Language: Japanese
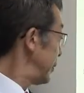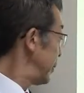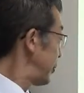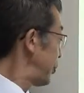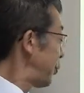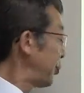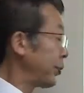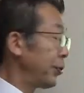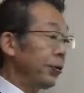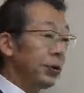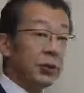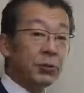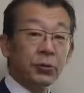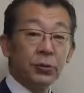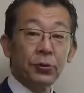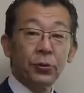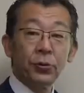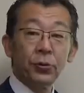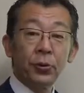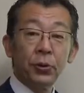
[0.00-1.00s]
創業
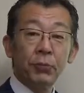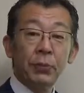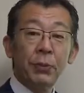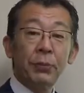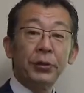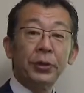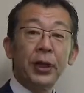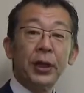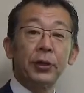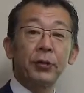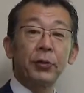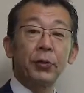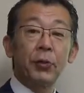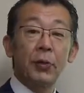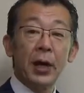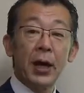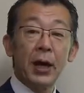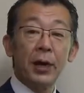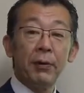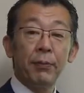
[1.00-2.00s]
創業間もない頃
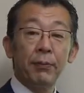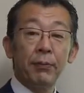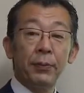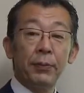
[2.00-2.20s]
は